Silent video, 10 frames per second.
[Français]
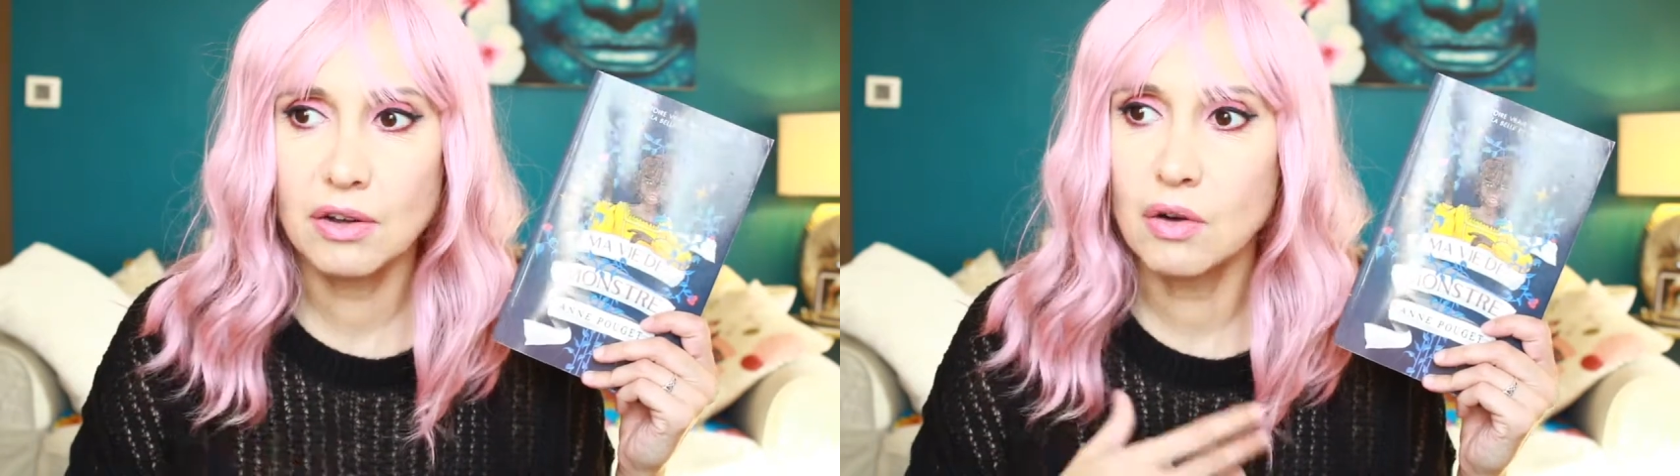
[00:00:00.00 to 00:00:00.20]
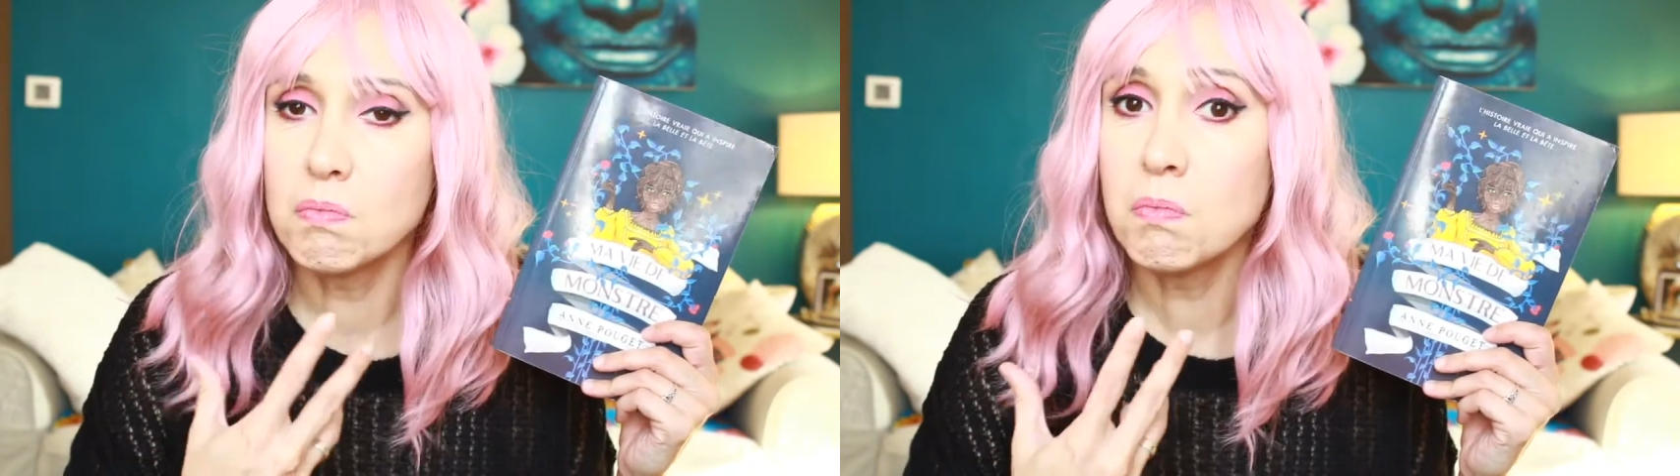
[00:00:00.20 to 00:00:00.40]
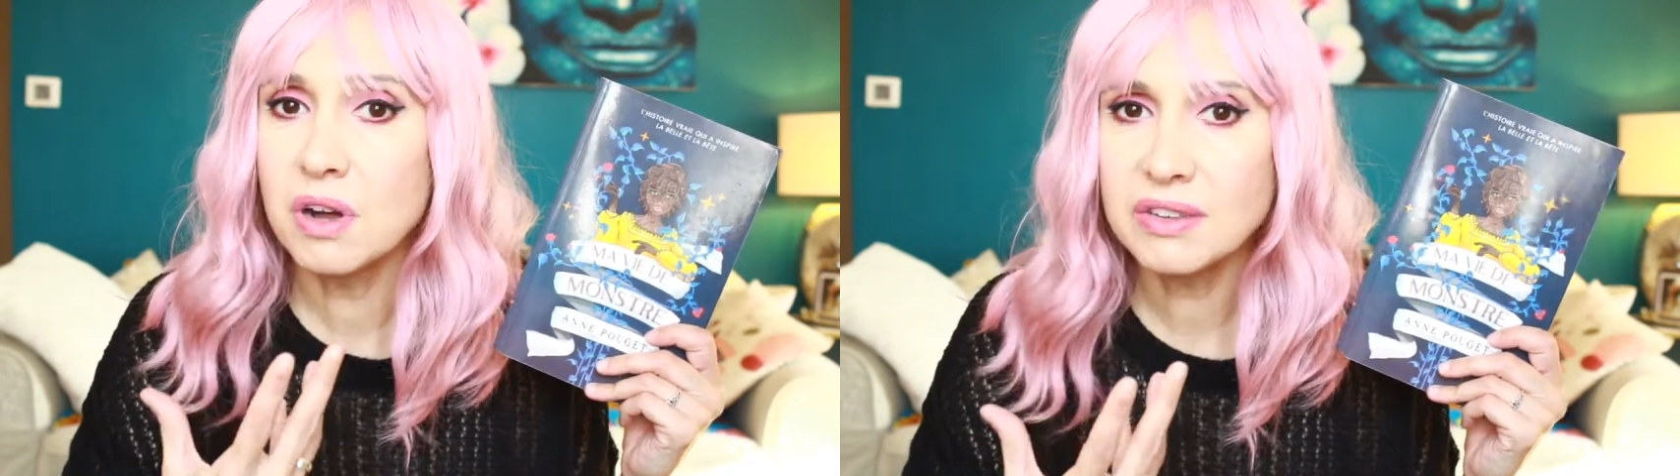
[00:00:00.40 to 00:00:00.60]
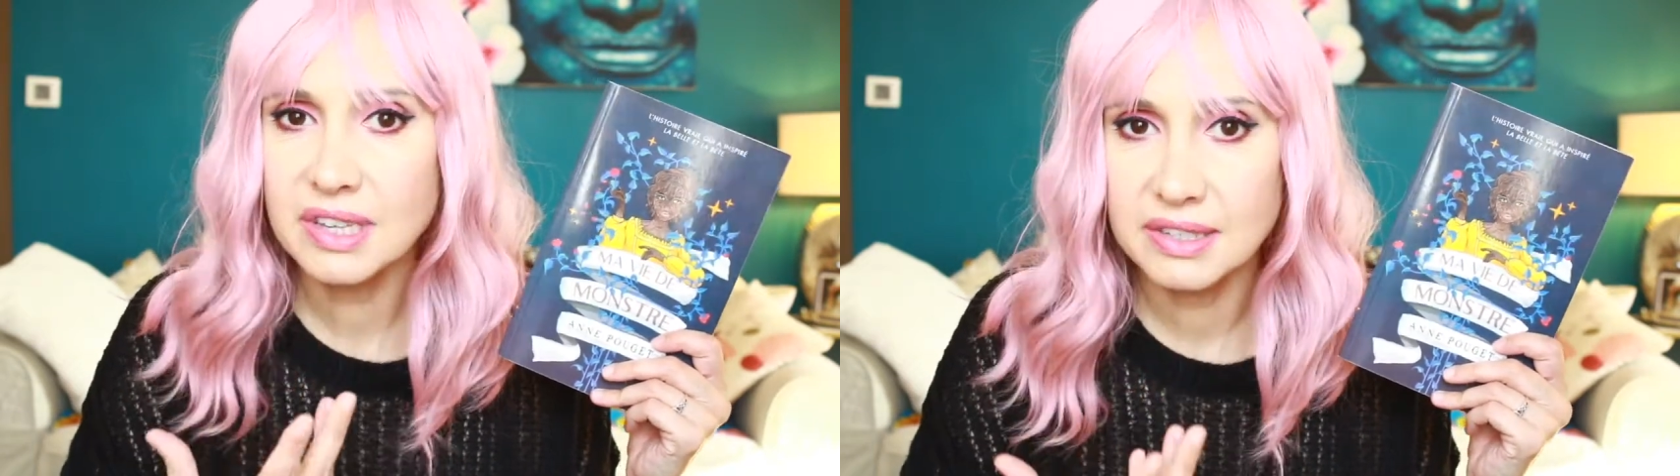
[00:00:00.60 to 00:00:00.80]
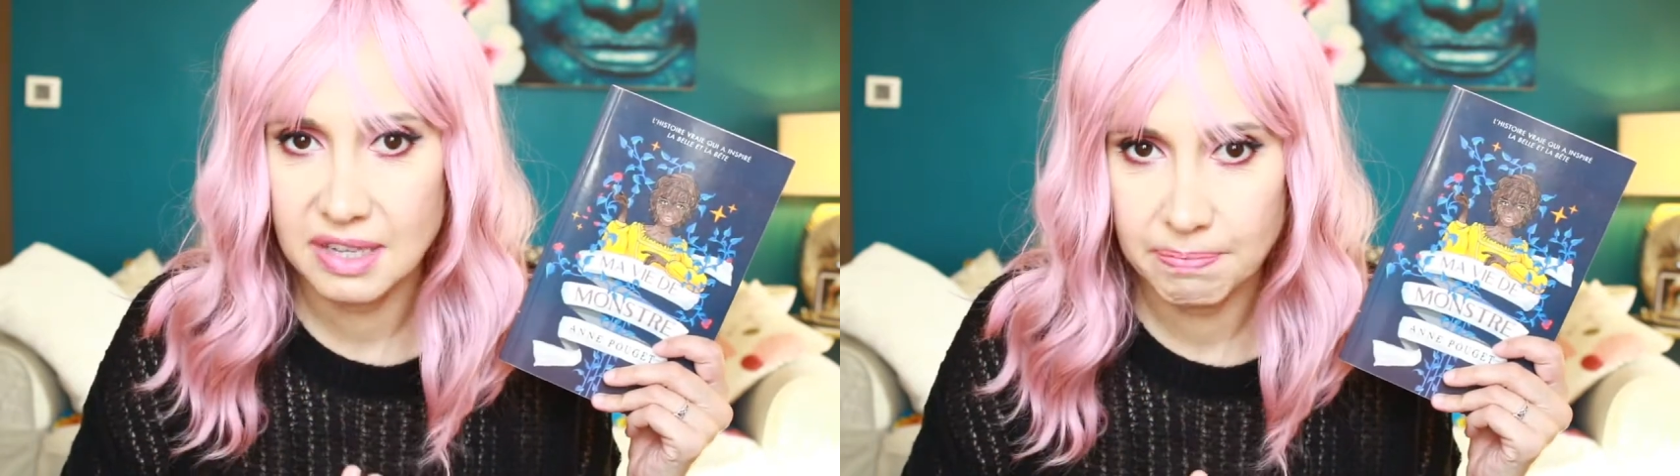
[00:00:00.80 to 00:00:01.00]
comment
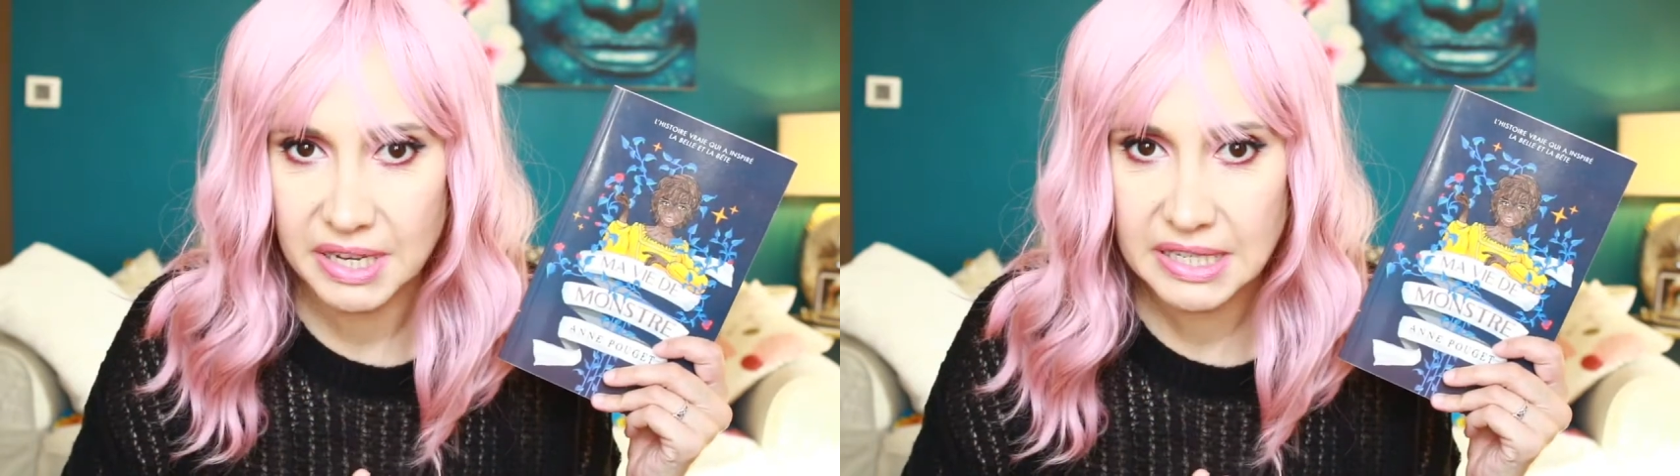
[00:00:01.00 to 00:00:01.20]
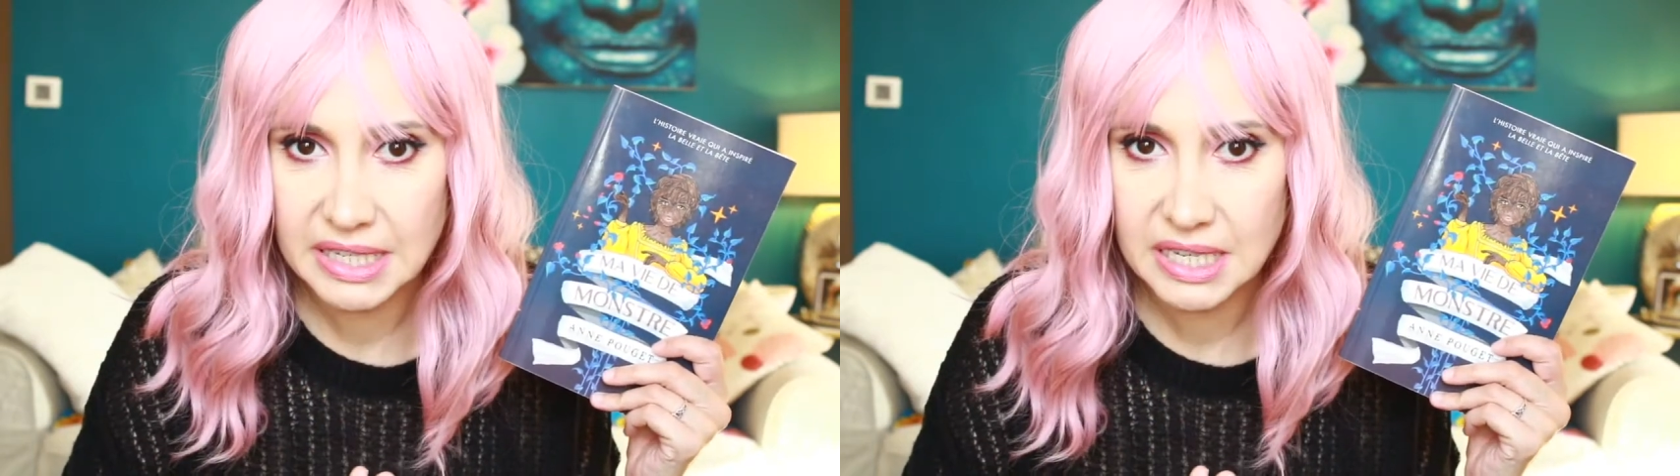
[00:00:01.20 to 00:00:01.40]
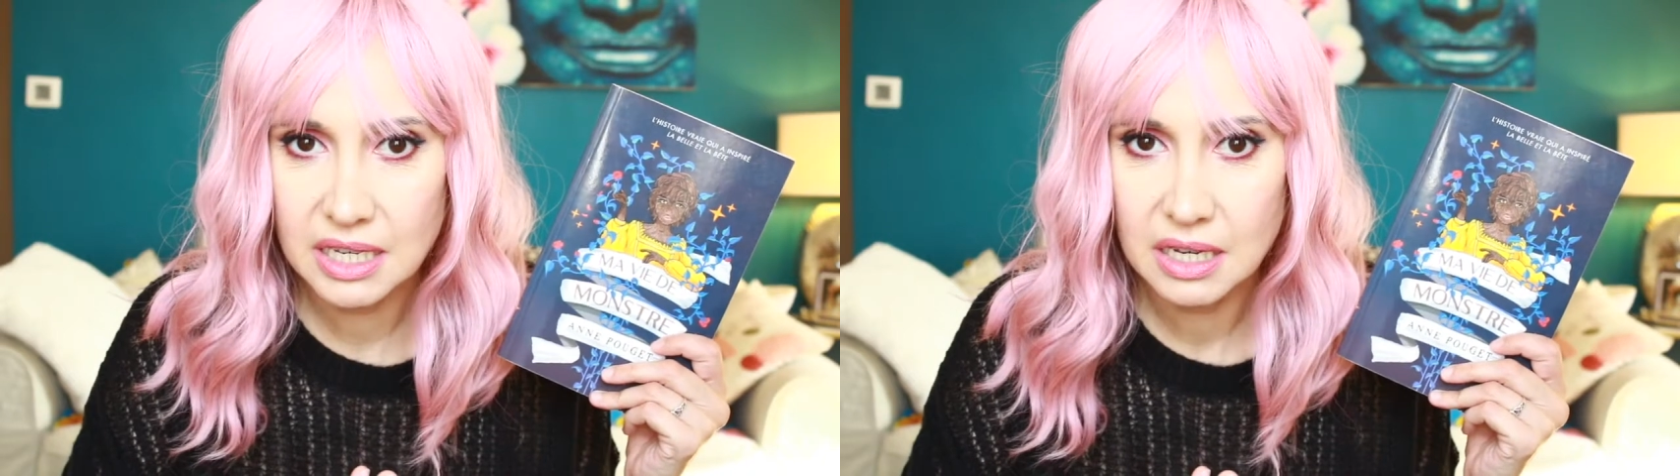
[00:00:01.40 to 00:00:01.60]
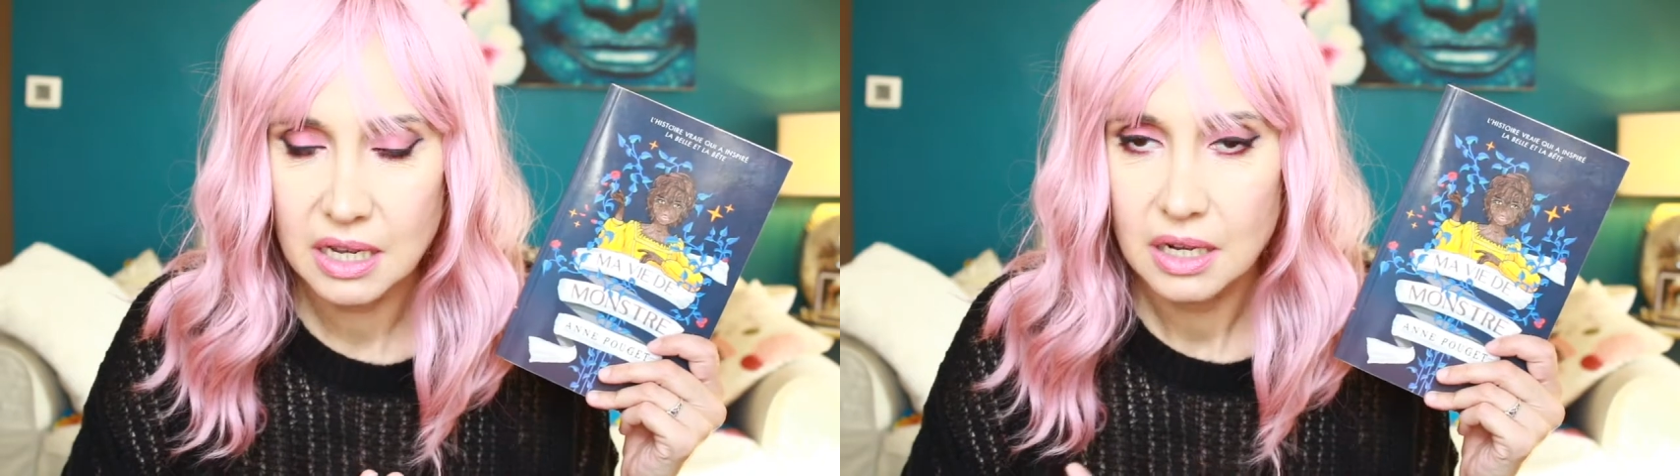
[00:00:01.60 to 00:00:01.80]
ça s'est passé,